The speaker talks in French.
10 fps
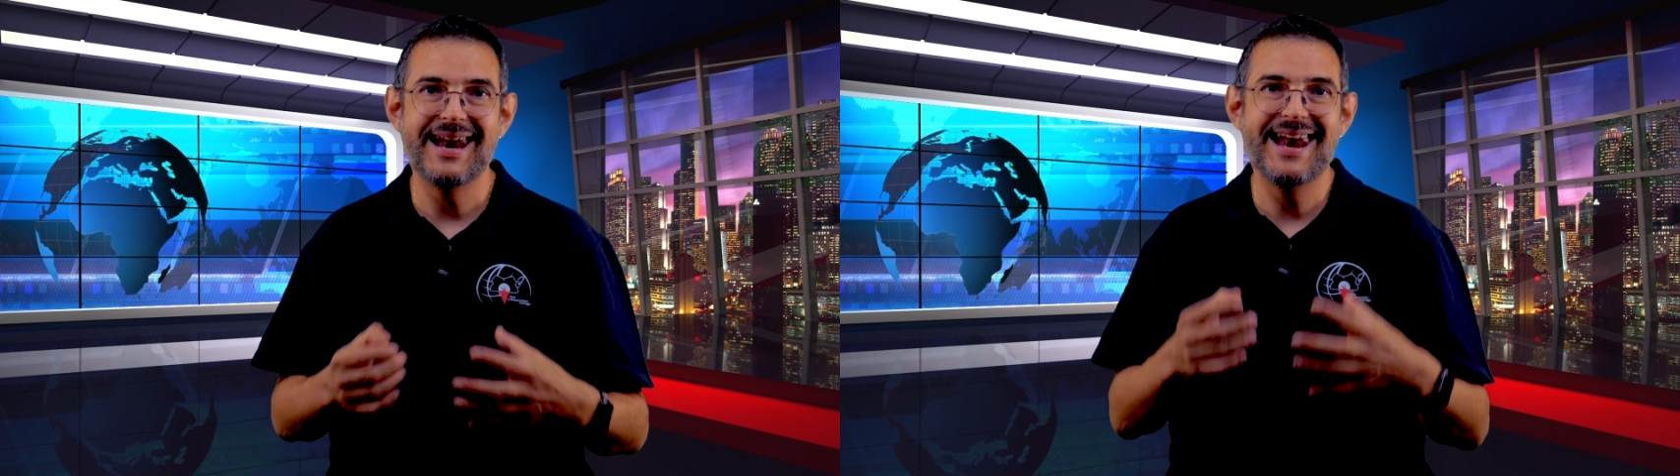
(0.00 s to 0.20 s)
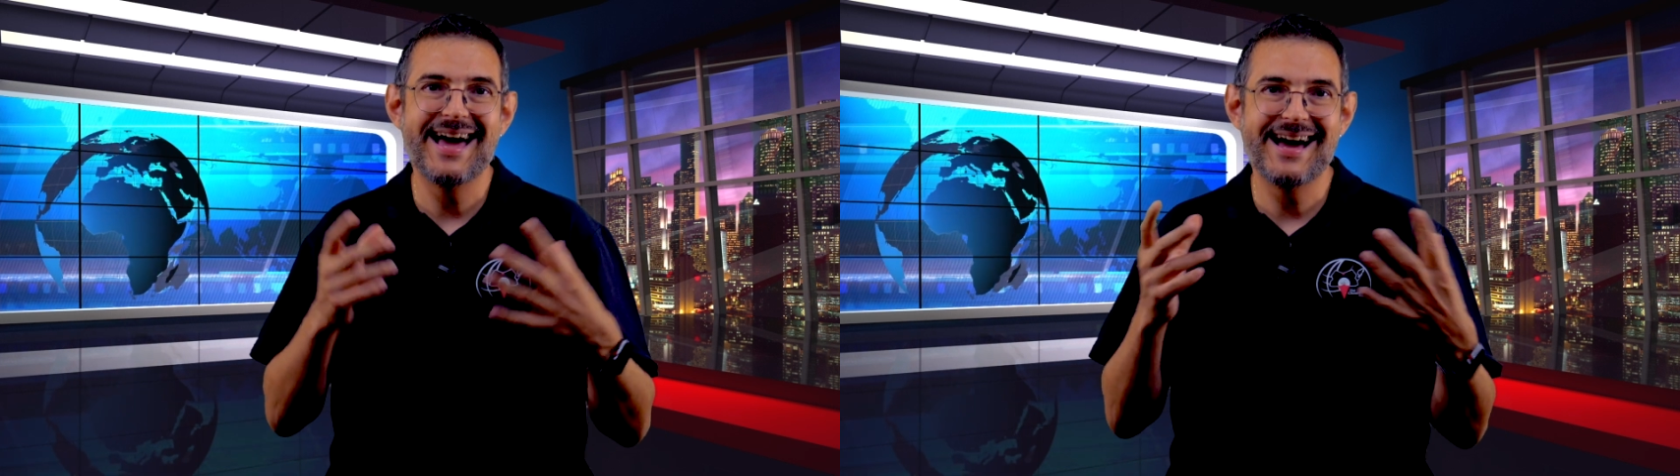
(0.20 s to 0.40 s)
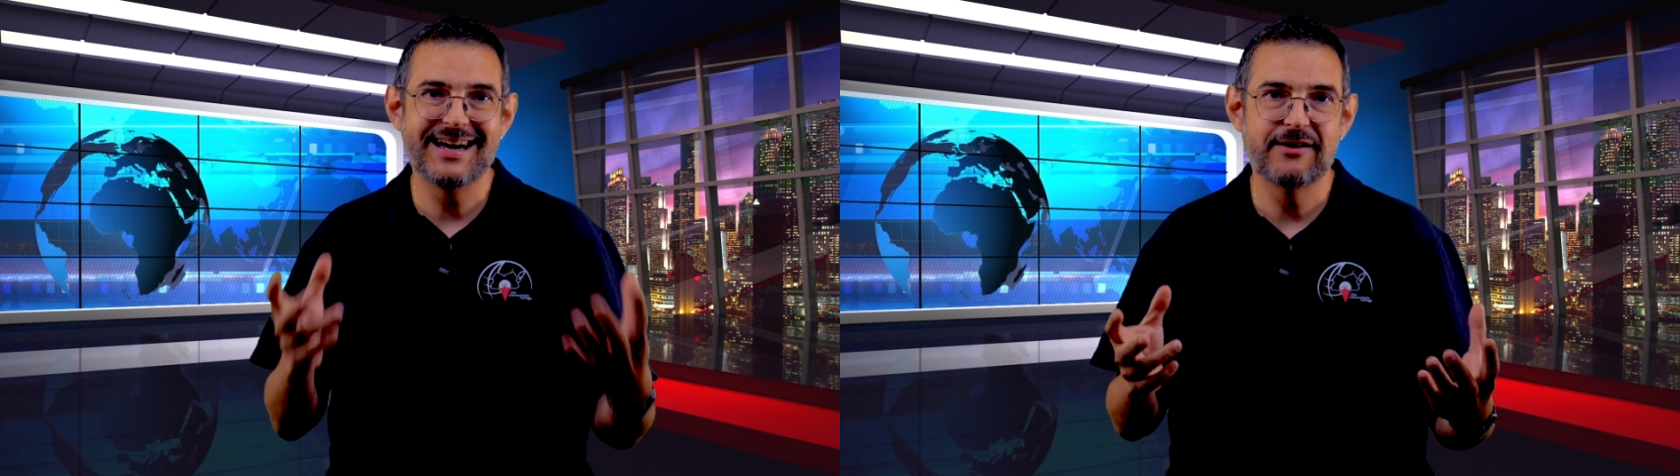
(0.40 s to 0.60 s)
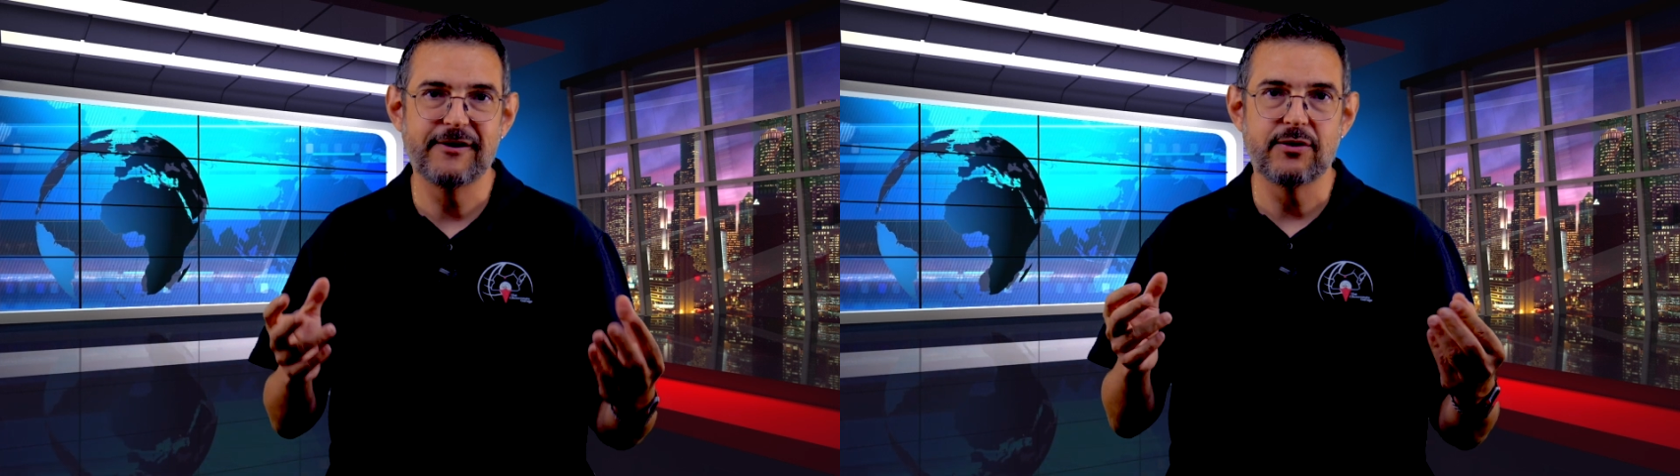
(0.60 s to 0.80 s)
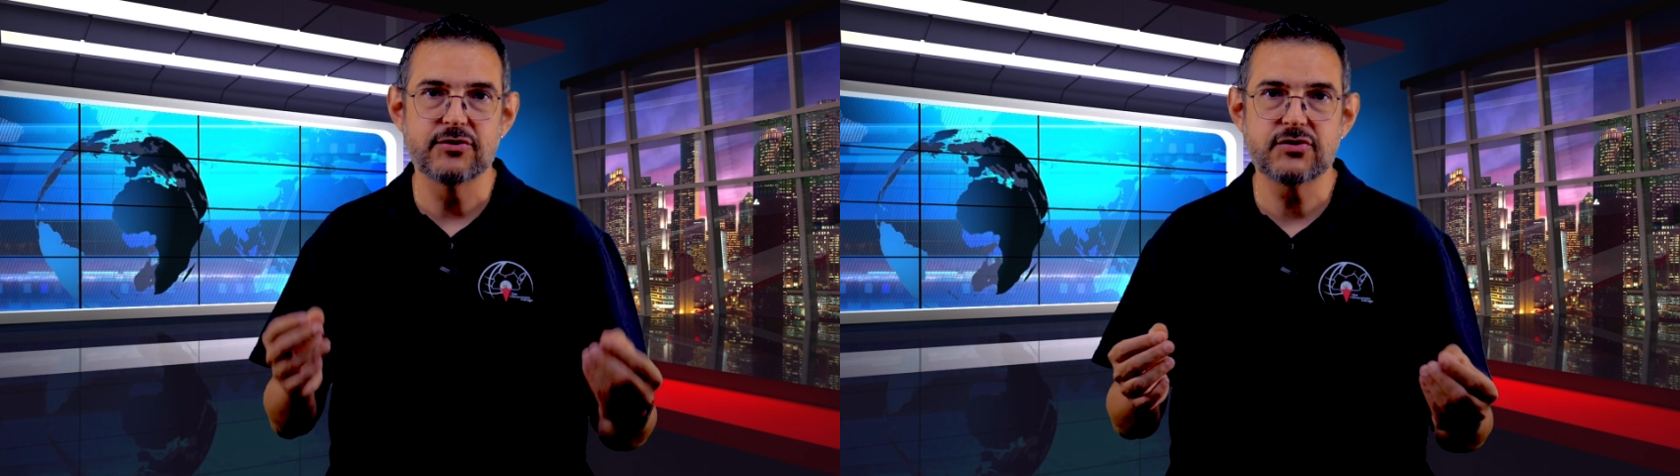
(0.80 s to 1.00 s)
la
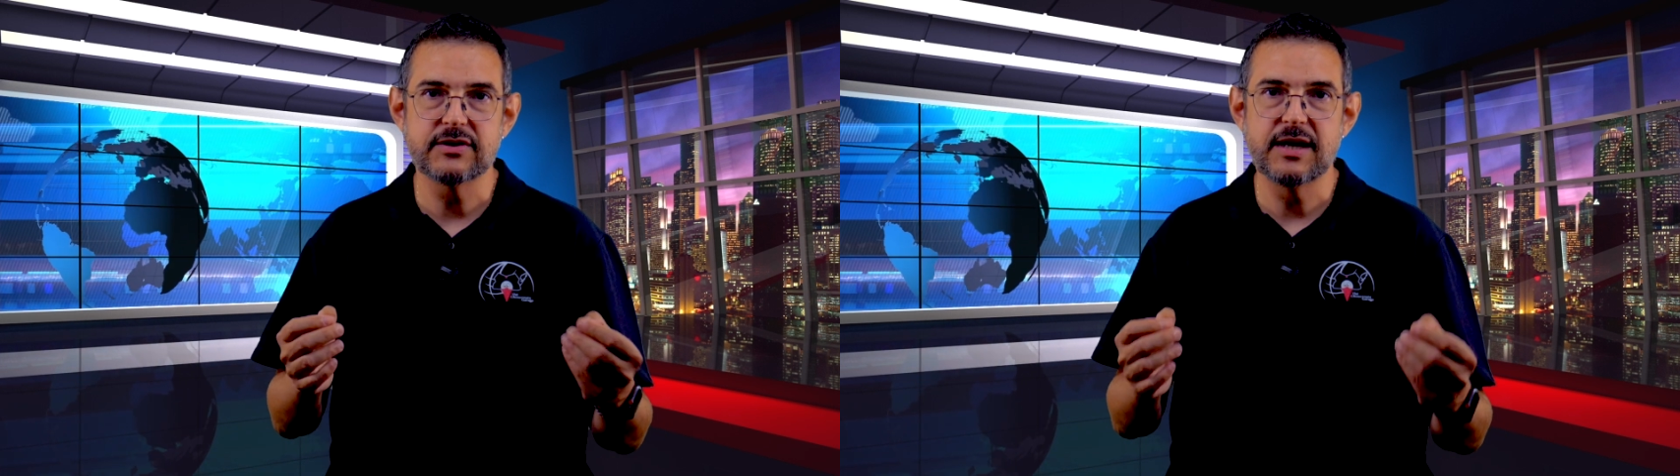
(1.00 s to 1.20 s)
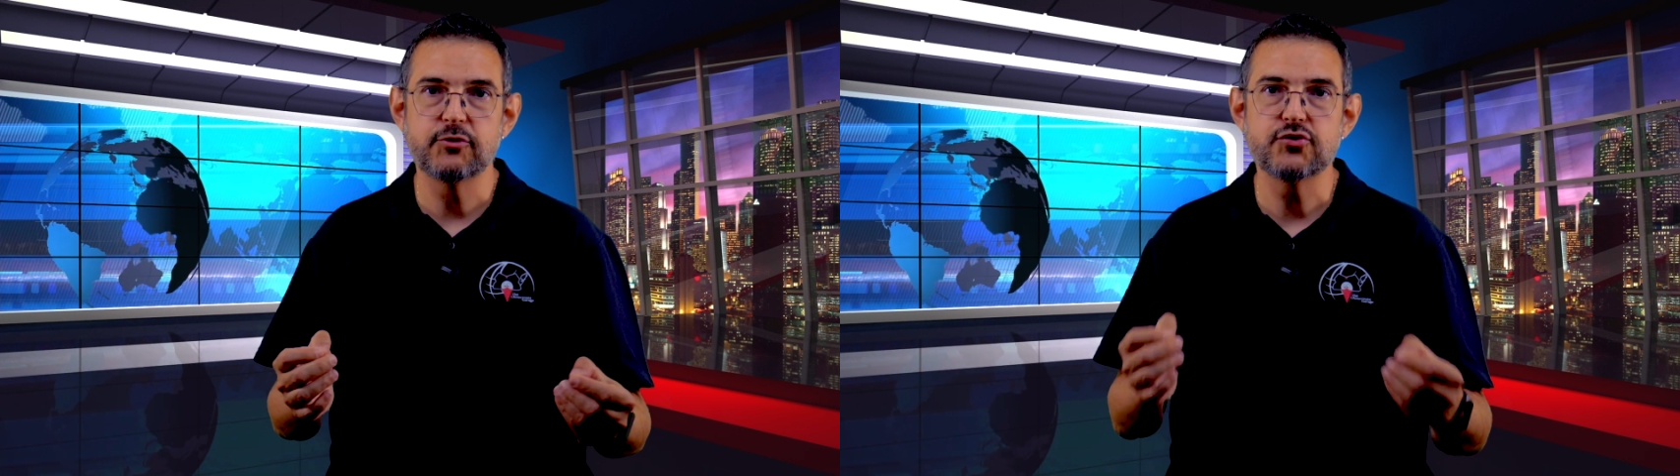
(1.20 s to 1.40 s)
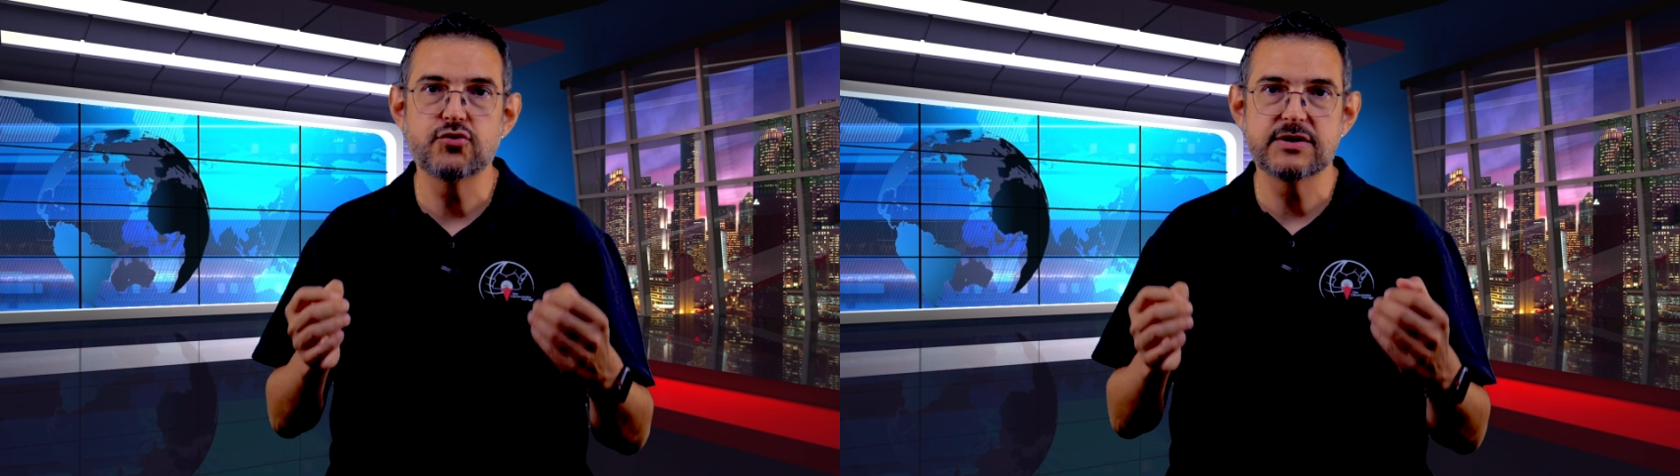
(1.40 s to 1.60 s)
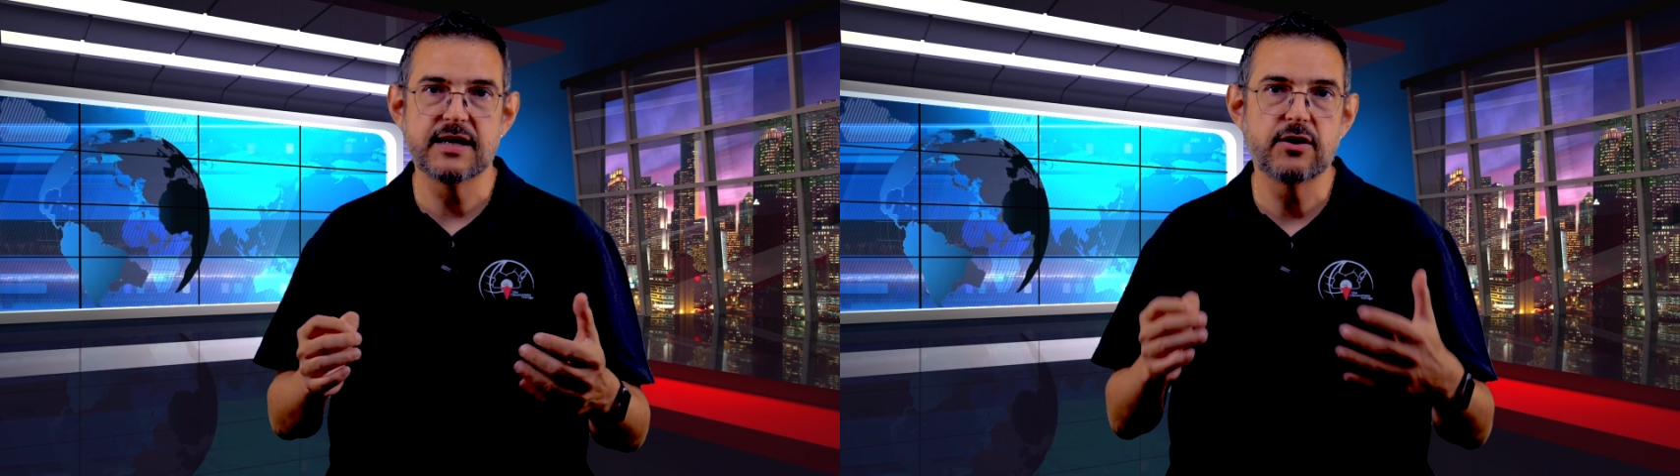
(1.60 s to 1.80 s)
référence en termes de succès